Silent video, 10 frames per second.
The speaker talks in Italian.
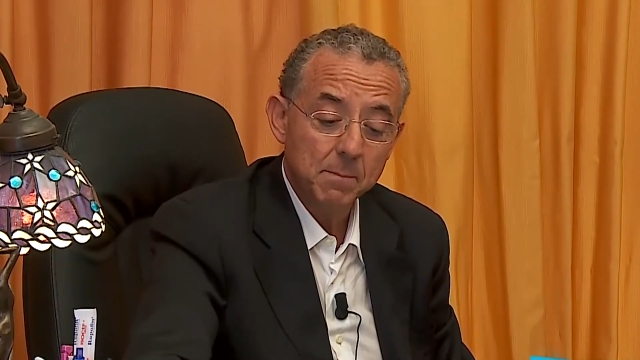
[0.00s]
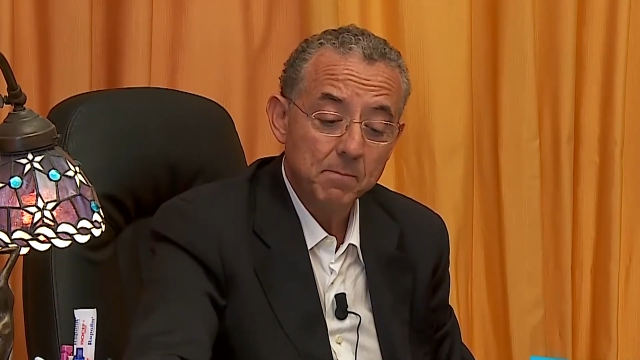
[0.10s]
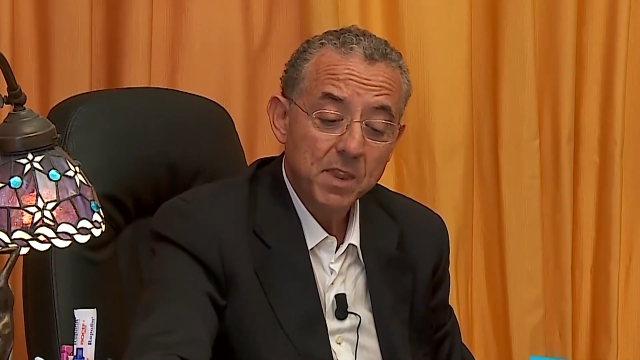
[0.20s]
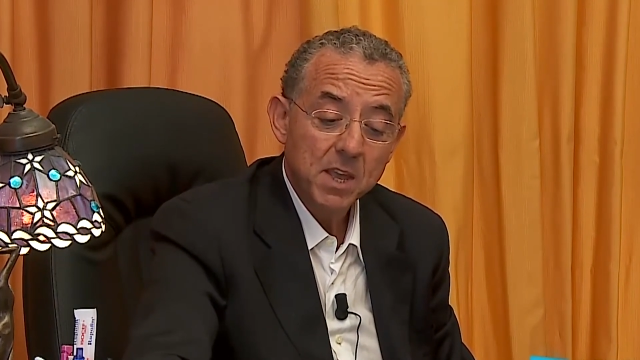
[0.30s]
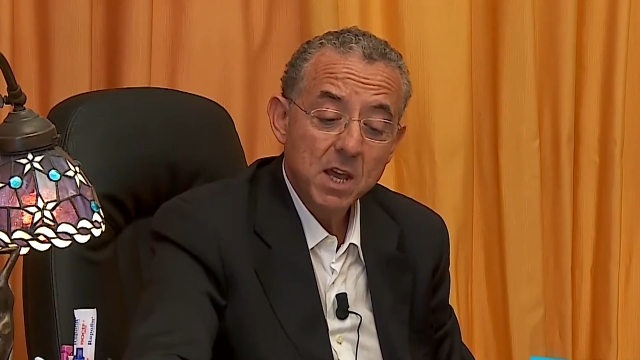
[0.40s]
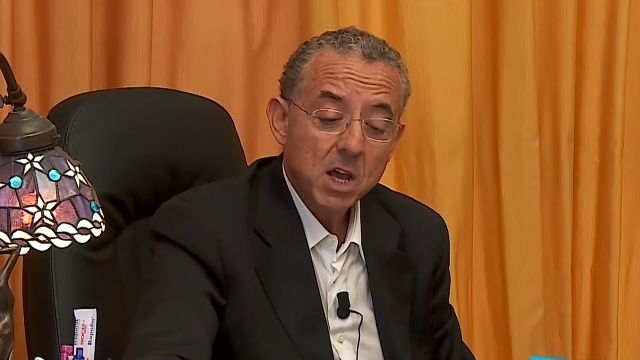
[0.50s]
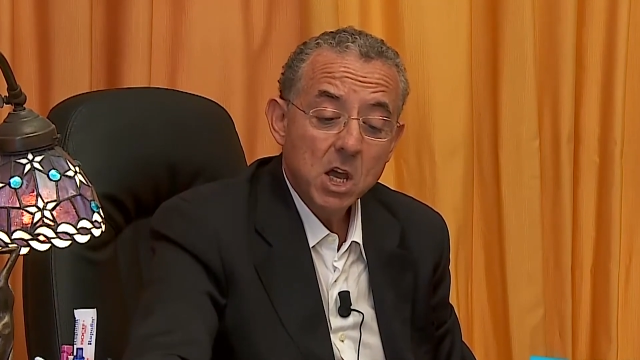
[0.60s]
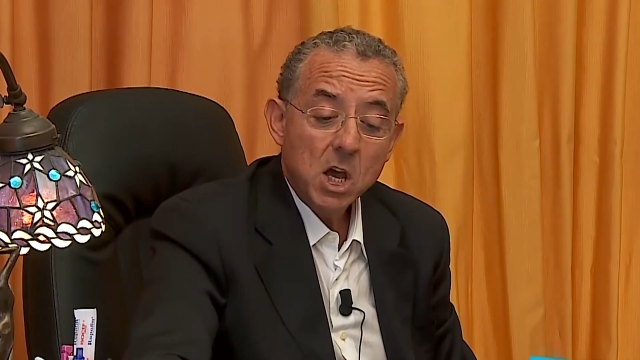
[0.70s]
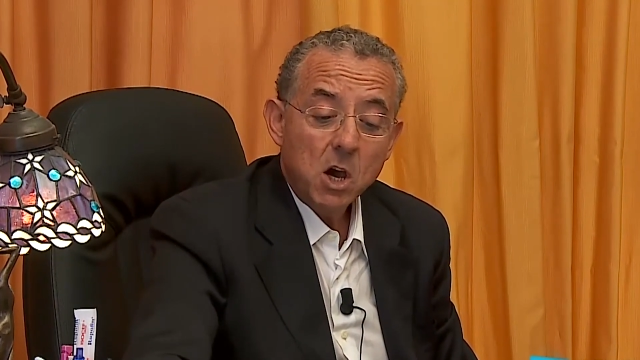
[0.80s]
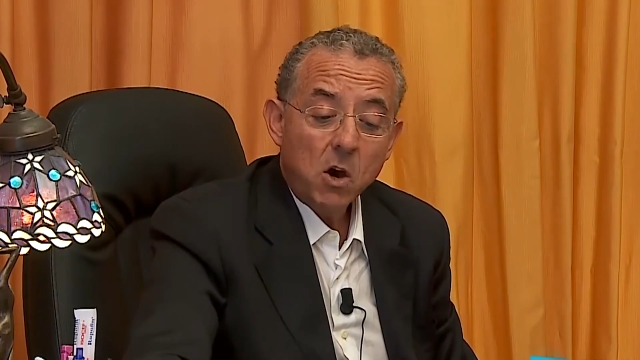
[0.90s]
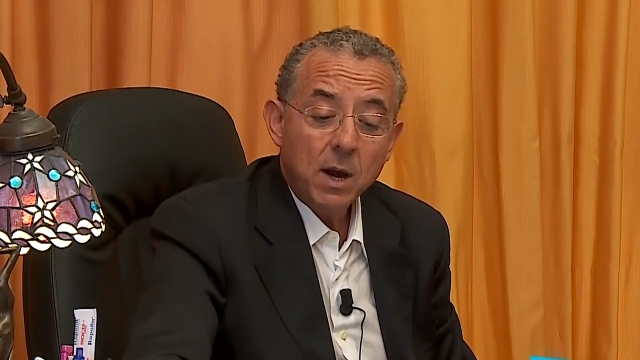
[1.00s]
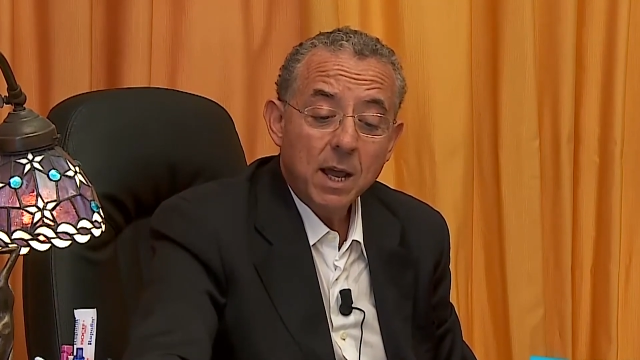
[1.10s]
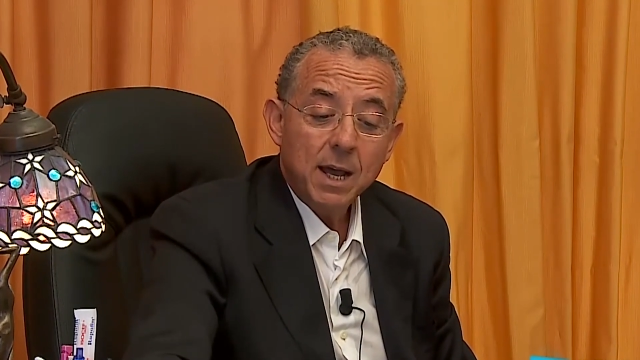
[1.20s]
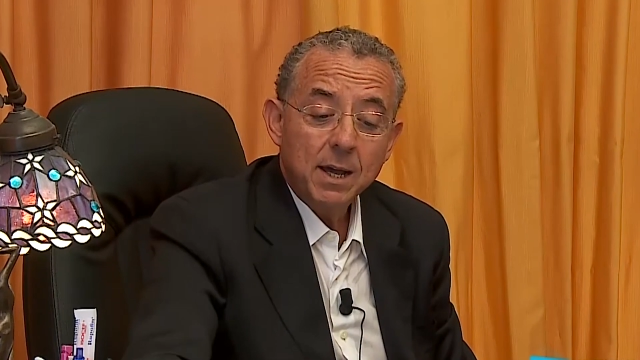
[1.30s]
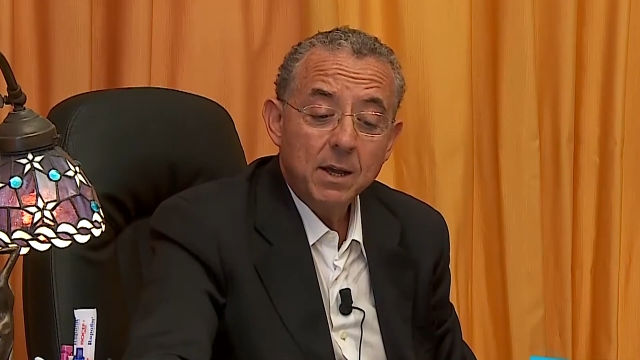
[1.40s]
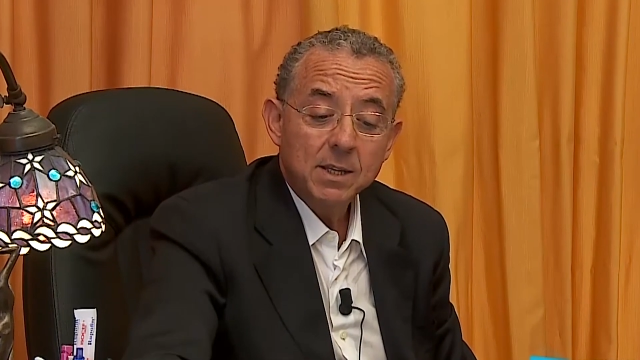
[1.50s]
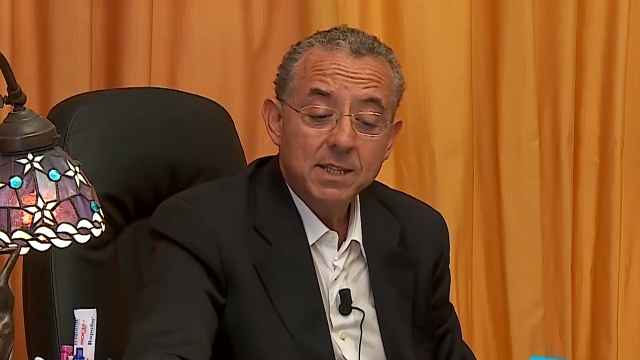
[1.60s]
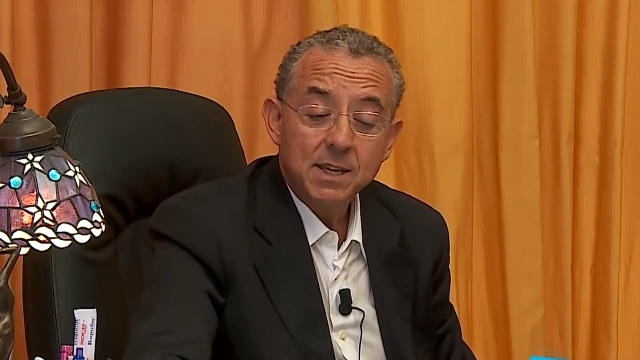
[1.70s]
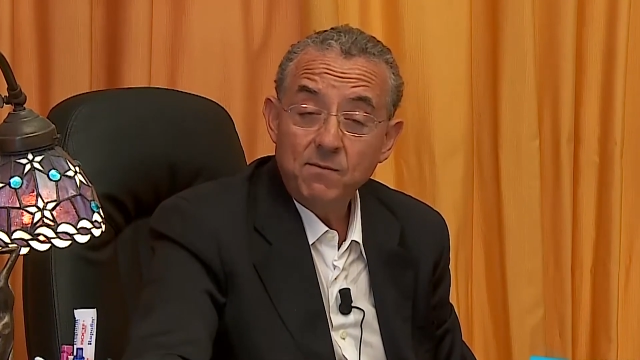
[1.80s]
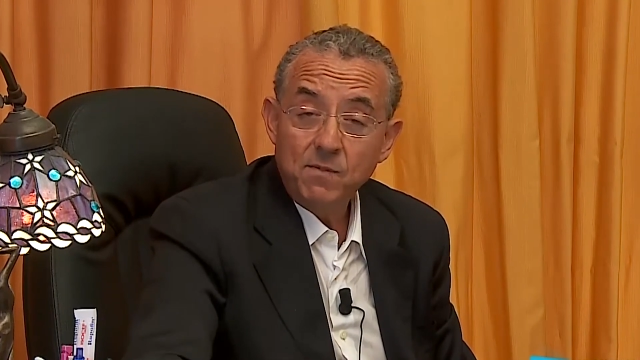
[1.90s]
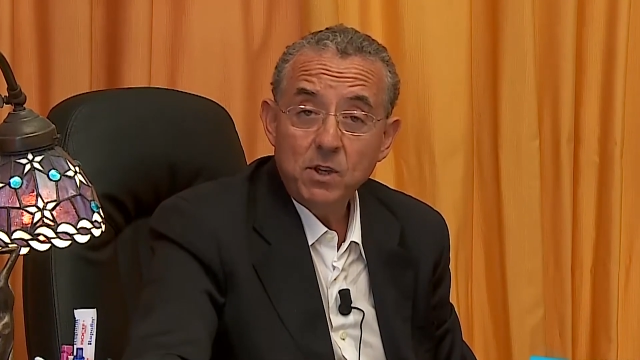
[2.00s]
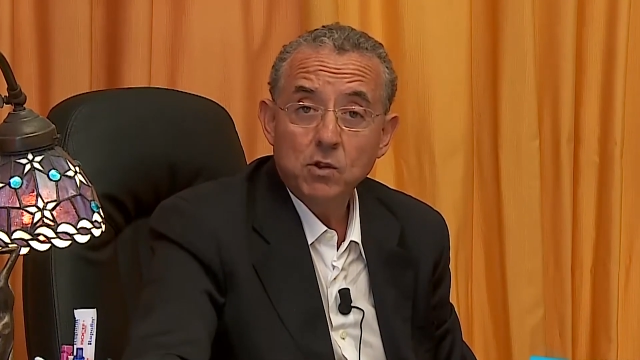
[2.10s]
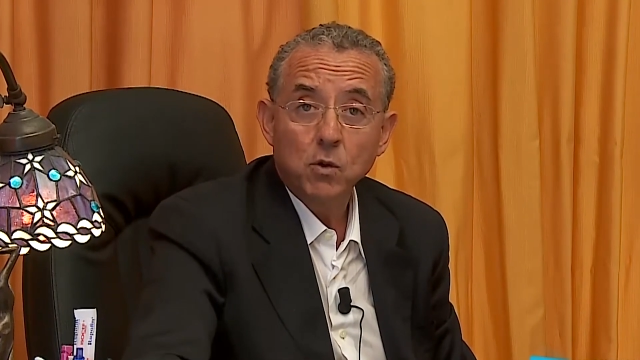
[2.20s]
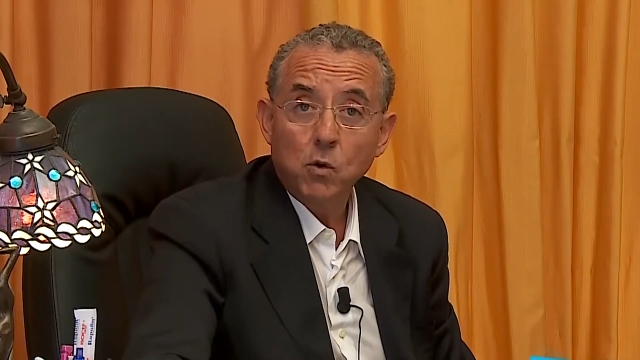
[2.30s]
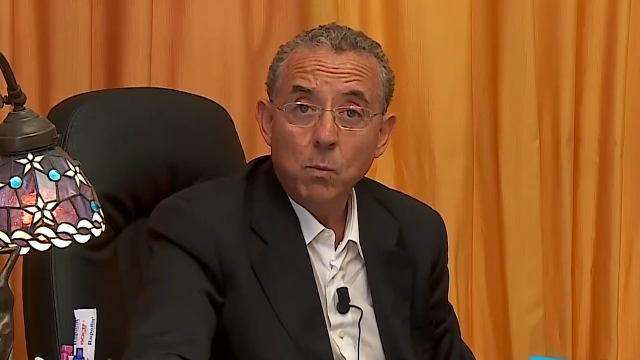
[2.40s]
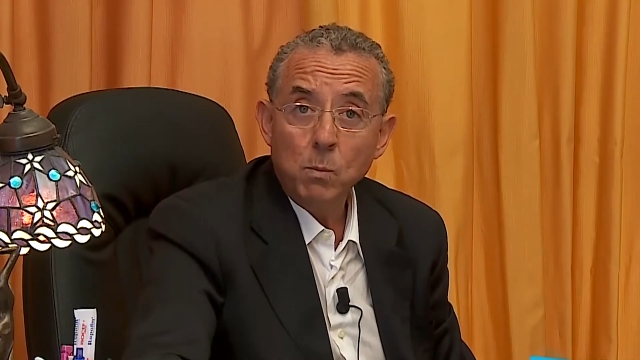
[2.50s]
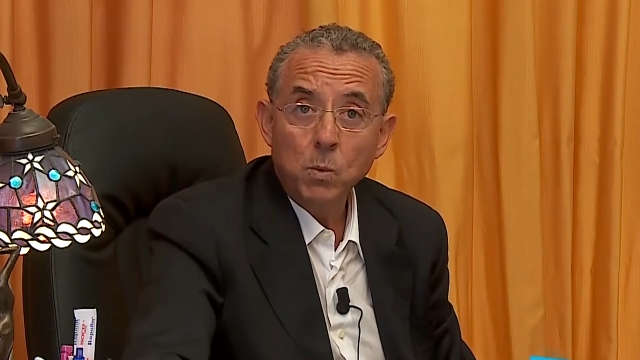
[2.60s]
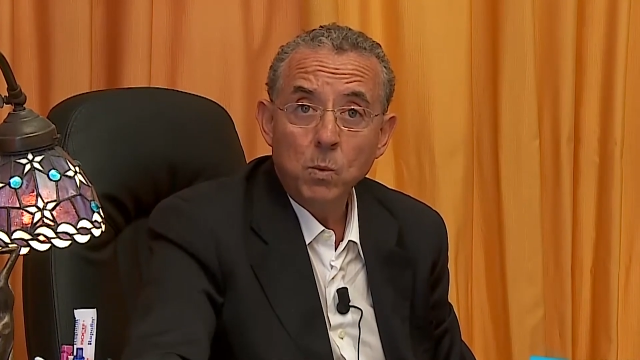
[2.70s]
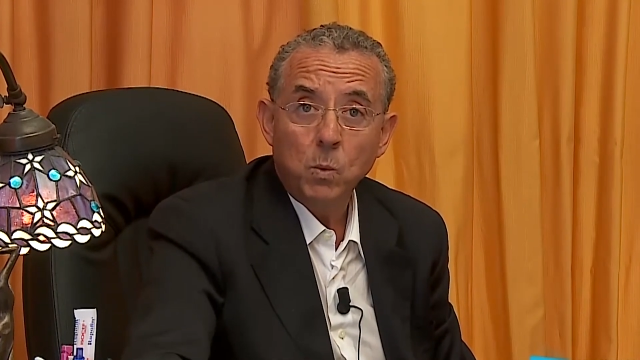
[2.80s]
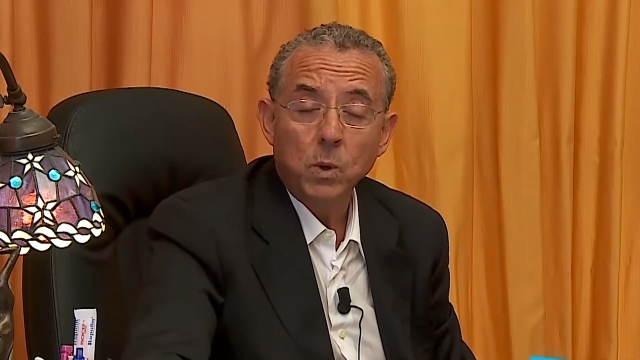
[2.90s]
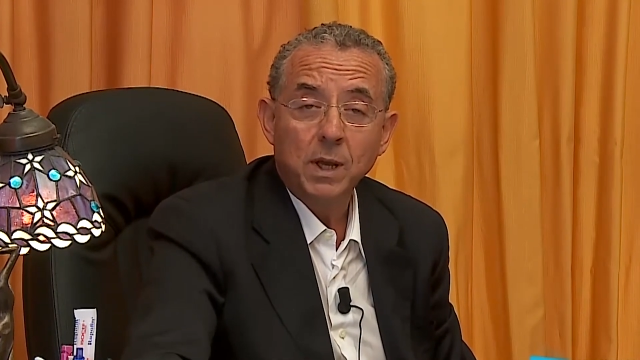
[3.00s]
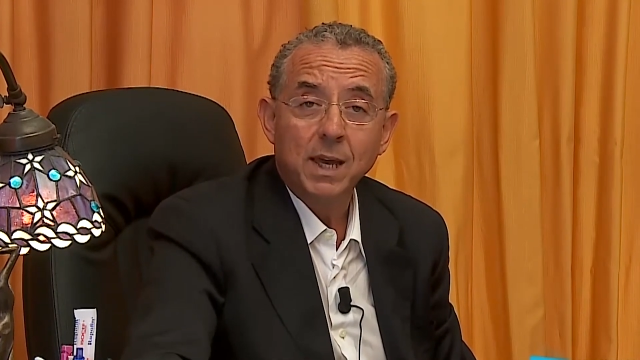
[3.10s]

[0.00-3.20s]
e il relativo Consiglio non è mossa sana.